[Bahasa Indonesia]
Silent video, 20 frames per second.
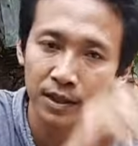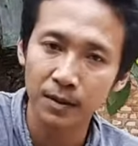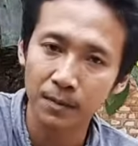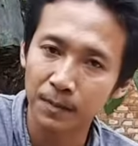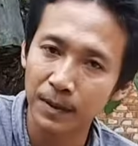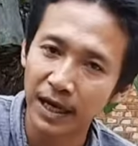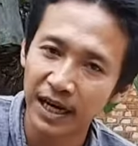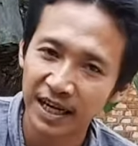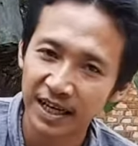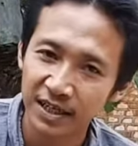
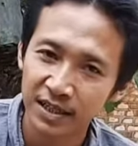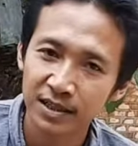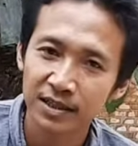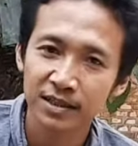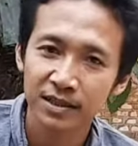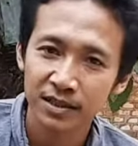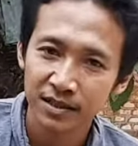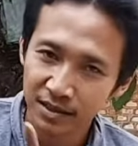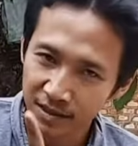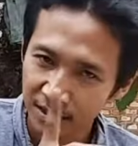terbang
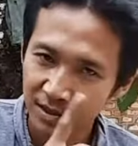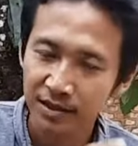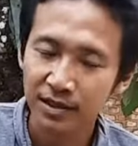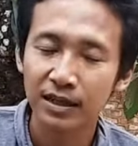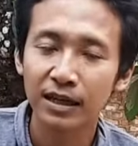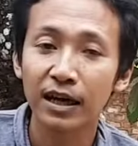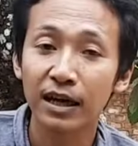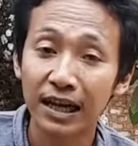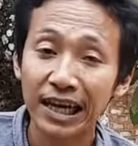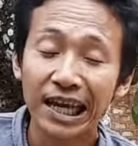
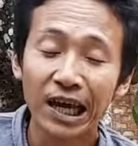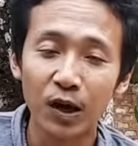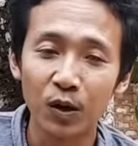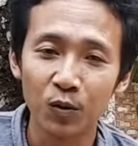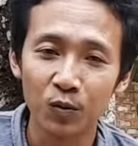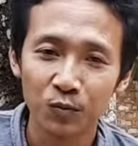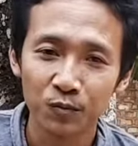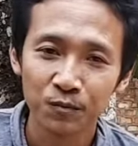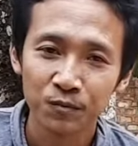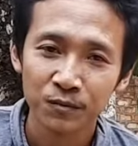ke Riau.
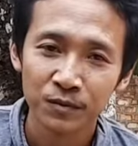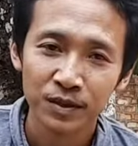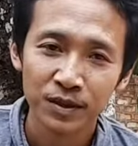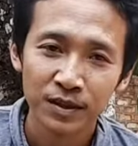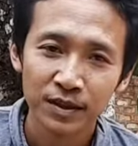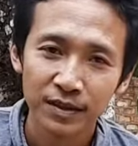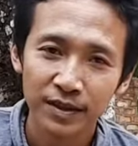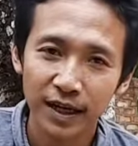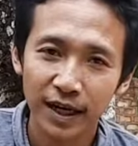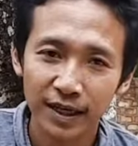
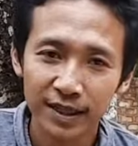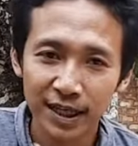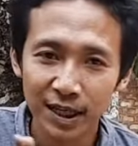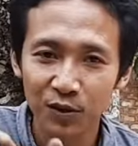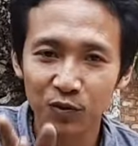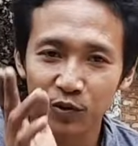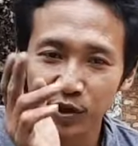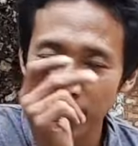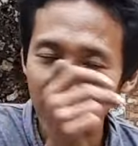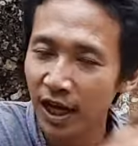Track
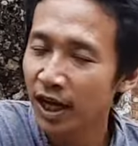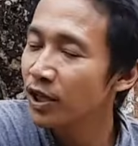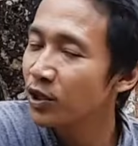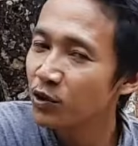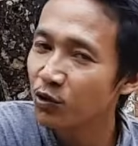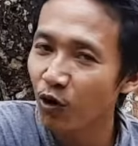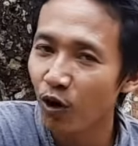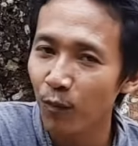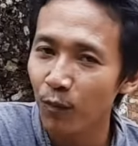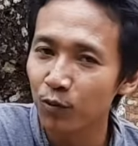satunya
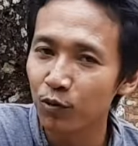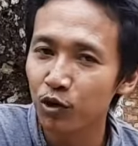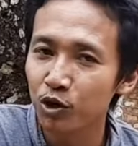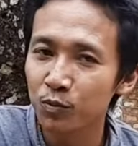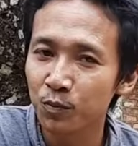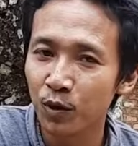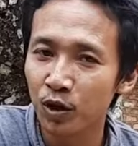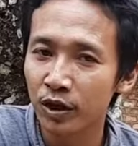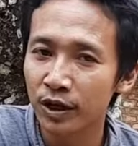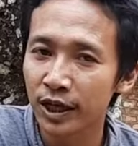cukup untuk
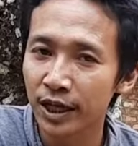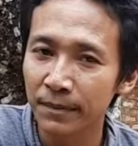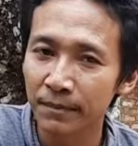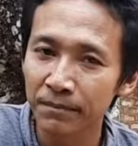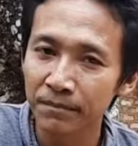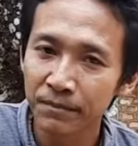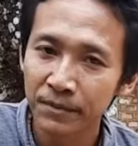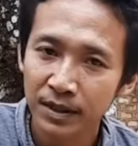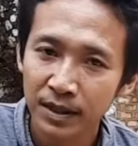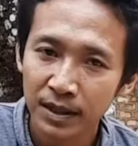small game